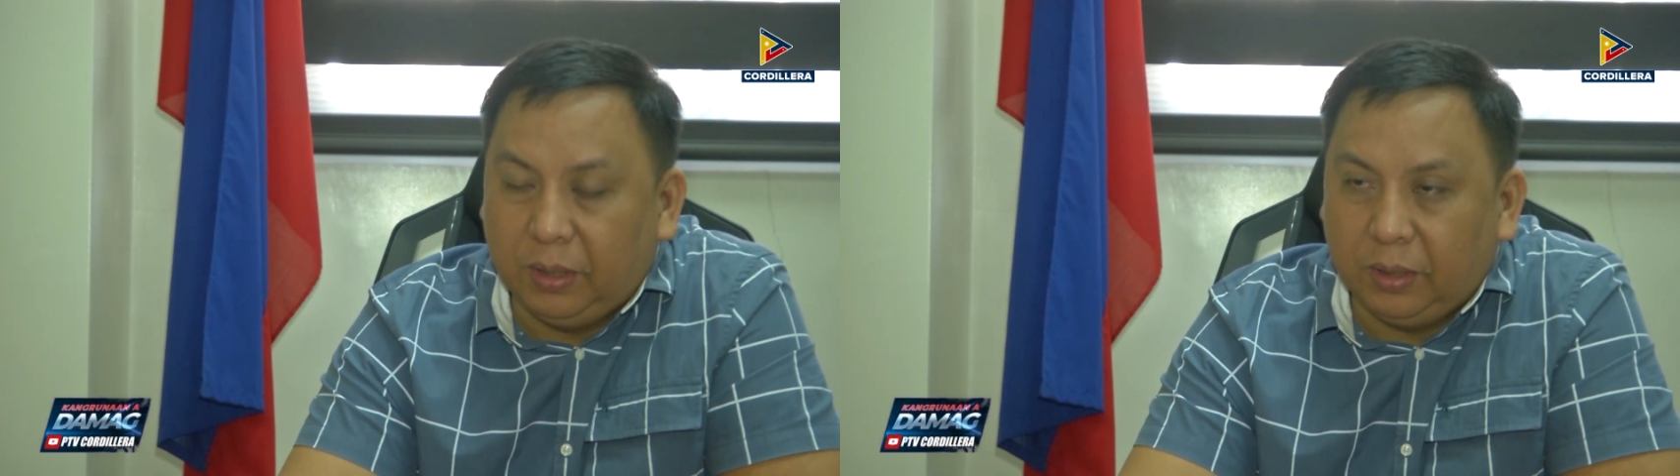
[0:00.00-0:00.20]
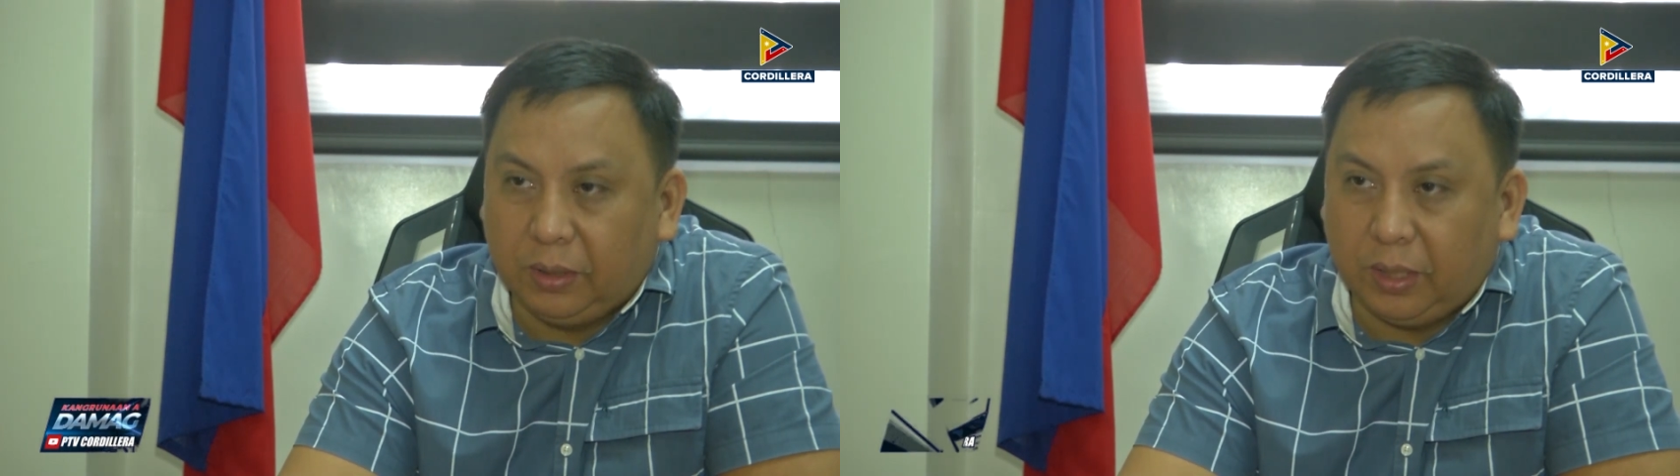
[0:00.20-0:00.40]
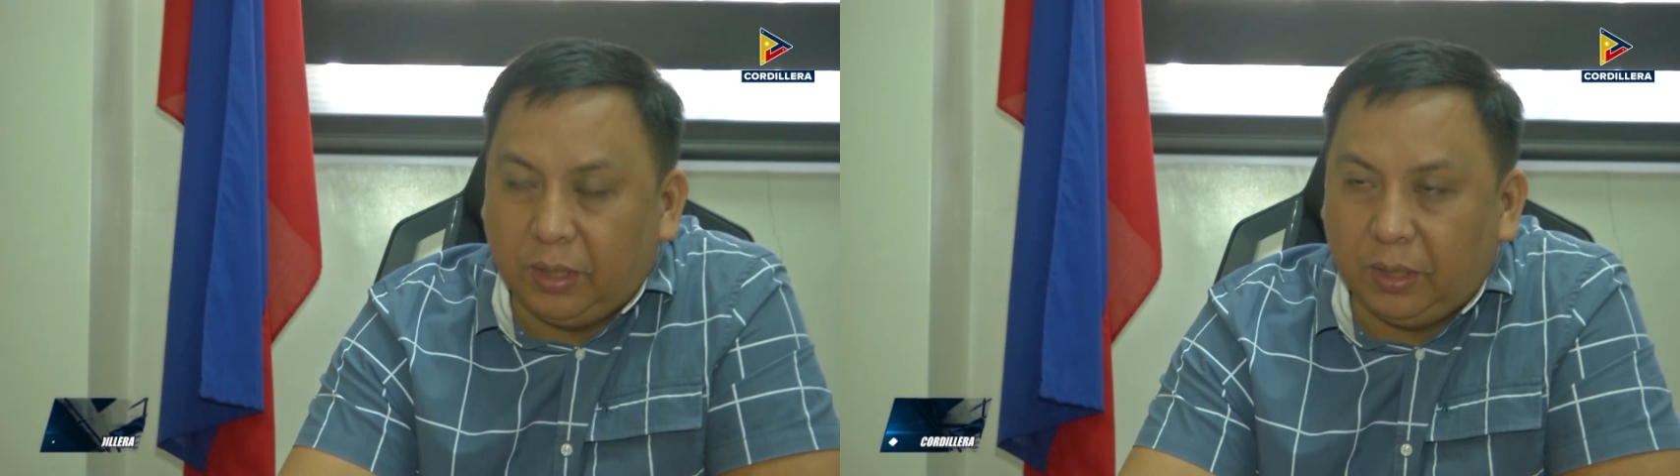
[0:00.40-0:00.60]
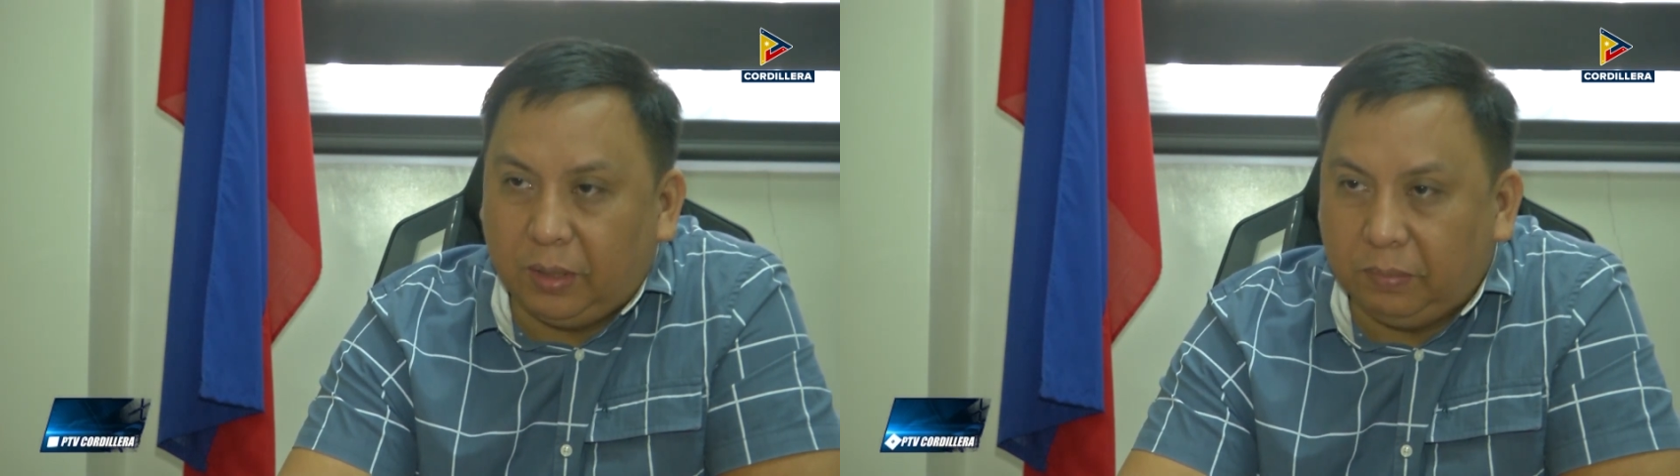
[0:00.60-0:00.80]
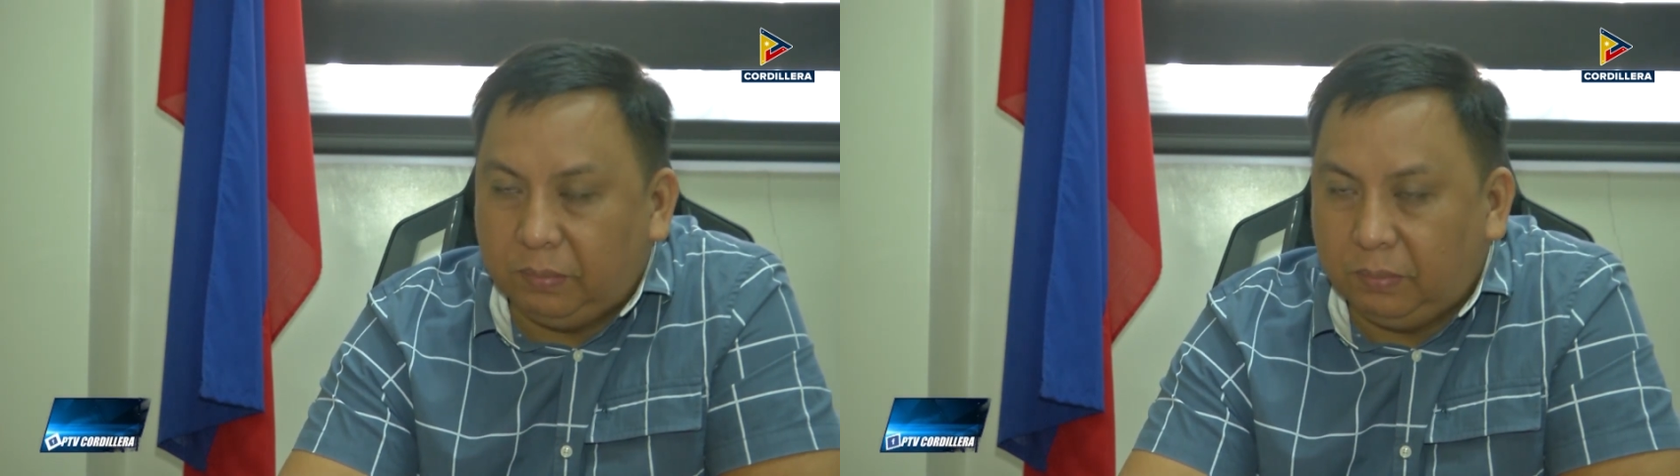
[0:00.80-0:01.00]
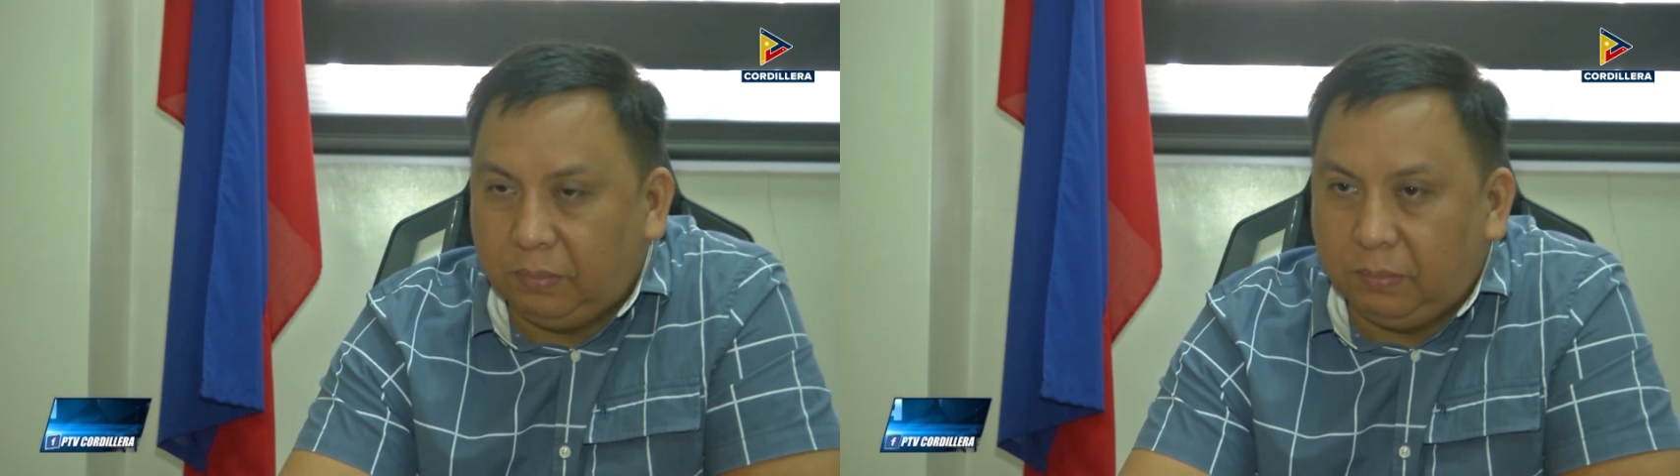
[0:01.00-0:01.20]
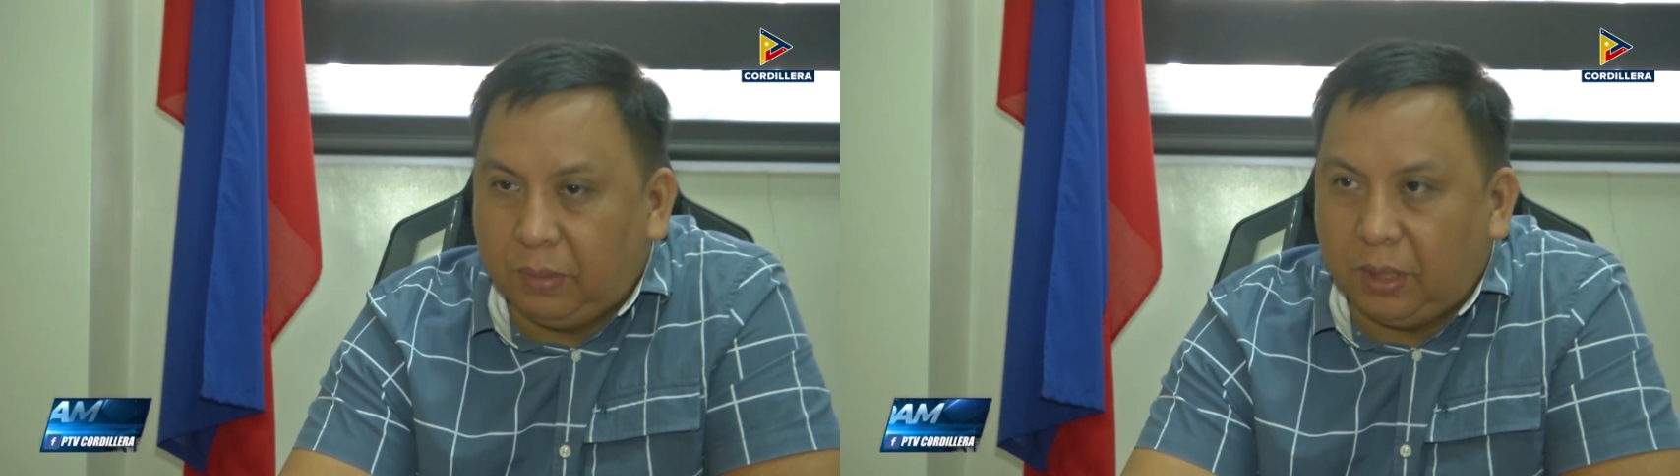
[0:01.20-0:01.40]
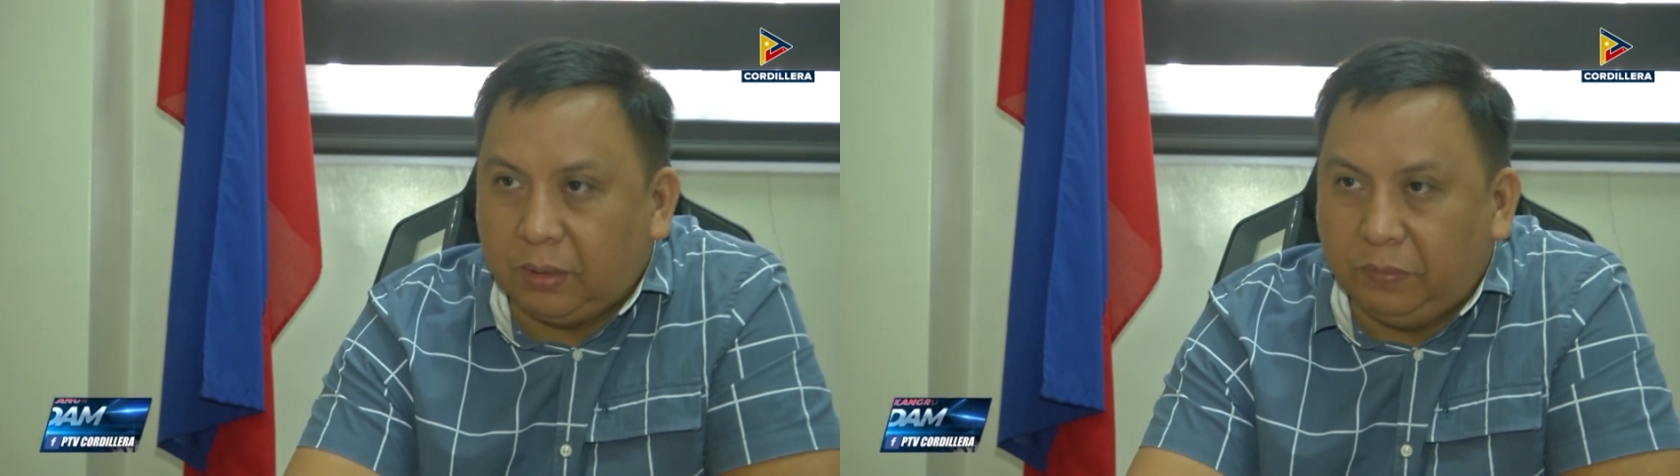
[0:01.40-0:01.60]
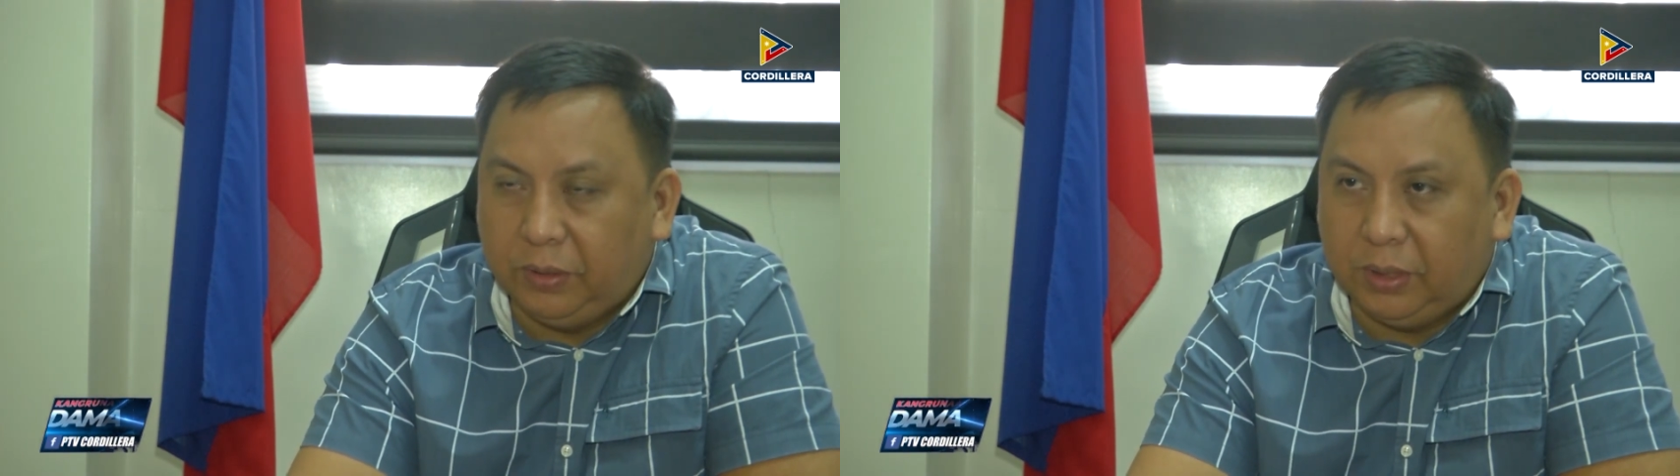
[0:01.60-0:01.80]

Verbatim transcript: Okay. Kaya bulk of